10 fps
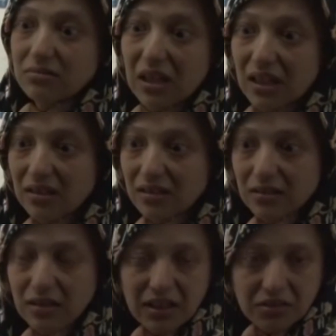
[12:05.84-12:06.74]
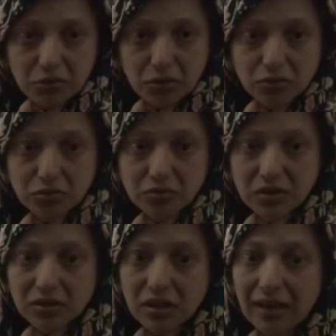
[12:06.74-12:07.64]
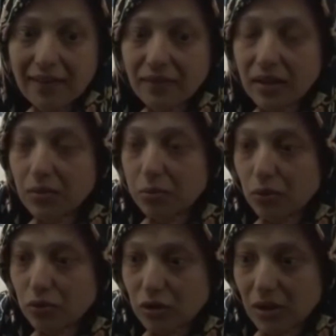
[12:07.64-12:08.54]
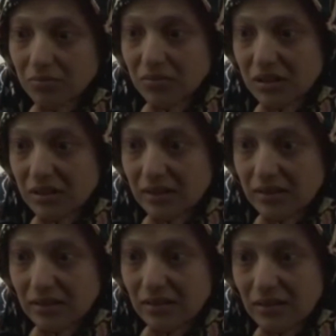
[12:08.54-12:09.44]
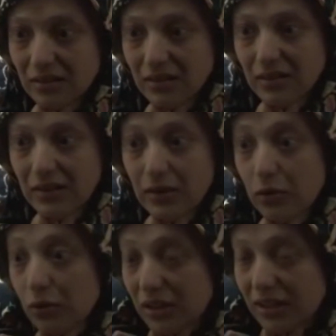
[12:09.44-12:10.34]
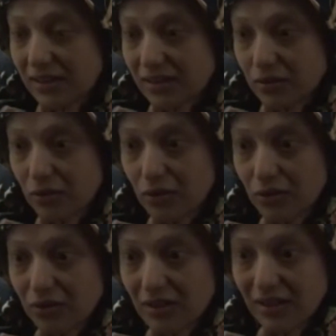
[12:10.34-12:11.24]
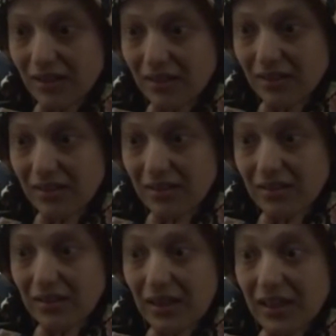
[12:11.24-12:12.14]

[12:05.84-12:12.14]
saygılı her gördüğümde selam verip konuşan biriydi. Ö, kadın da öyle. Hemen